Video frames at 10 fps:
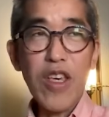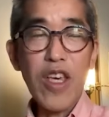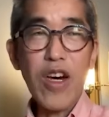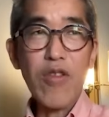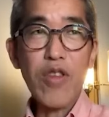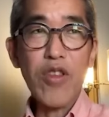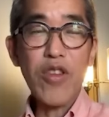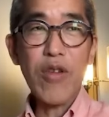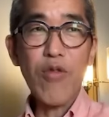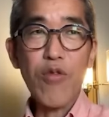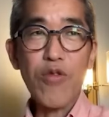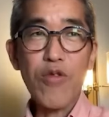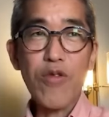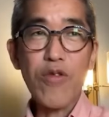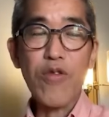非白人に共
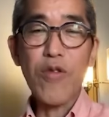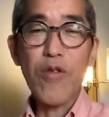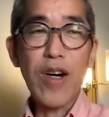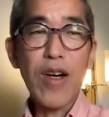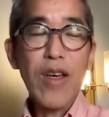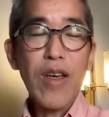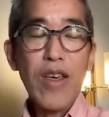通するのは、